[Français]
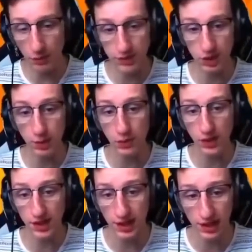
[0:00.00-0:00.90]
tu sais jamais où faut
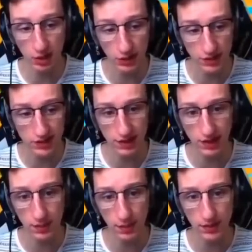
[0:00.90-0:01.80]
attaquer les 90, là il
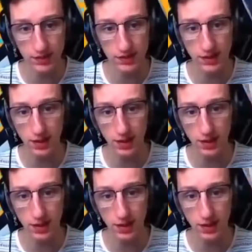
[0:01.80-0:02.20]
l'a bien précisé.